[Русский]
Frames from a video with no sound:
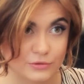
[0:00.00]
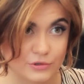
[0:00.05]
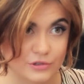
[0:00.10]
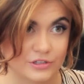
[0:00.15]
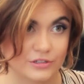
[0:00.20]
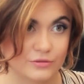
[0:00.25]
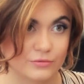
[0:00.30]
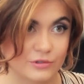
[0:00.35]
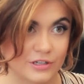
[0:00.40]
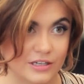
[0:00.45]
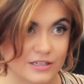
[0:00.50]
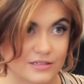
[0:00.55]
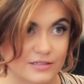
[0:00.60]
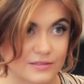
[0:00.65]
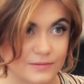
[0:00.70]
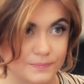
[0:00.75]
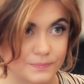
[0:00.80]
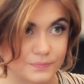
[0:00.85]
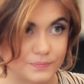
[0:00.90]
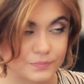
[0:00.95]
уже у
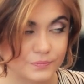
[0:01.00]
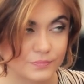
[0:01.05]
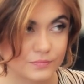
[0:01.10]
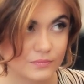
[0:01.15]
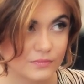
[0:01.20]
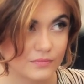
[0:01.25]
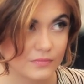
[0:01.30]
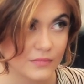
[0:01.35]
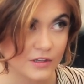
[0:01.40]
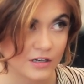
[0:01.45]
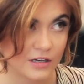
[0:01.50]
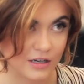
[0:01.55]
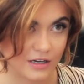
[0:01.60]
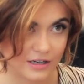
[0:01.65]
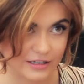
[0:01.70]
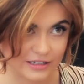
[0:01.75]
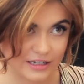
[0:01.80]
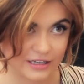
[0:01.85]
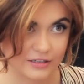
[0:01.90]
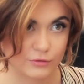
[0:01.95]
нас
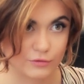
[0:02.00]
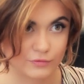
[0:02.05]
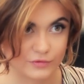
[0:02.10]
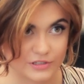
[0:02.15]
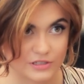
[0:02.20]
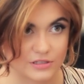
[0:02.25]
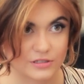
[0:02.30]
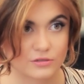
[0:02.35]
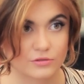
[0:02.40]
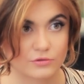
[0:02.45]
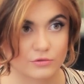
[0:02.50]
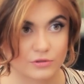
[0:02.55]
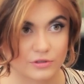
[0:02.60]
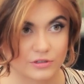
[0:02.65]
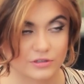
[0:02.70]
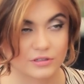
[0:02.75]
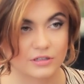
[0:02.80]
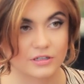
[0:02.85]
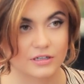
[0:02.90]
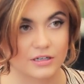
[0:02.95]
а, на новый сезон
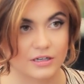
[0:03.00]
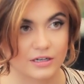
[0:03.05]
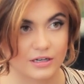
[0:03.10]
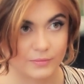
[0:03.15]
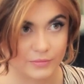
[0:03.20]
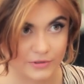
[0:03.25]
а,